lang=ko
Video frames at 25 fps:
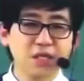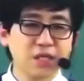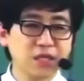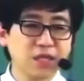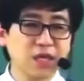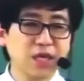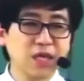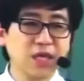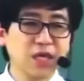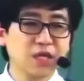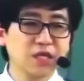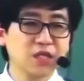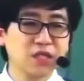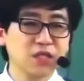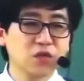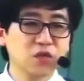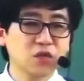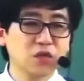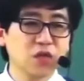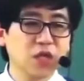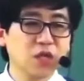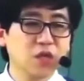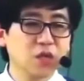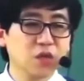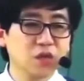네 가지로
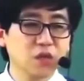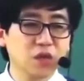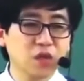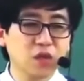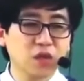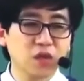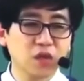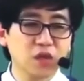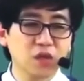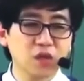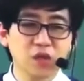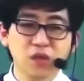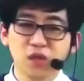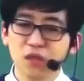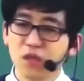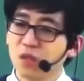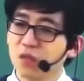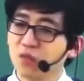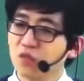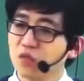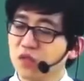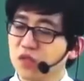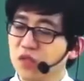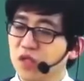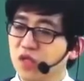나눠서
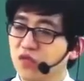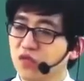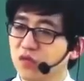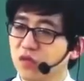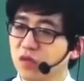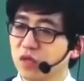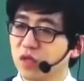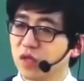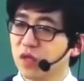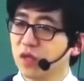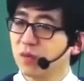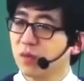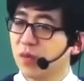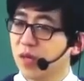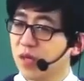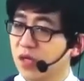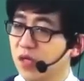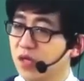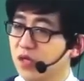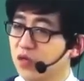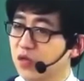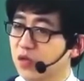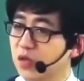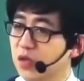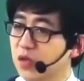문제 유형이
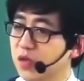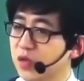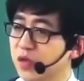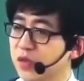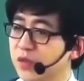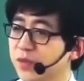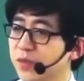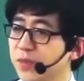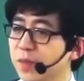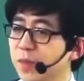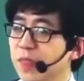바뀔 수 있고요.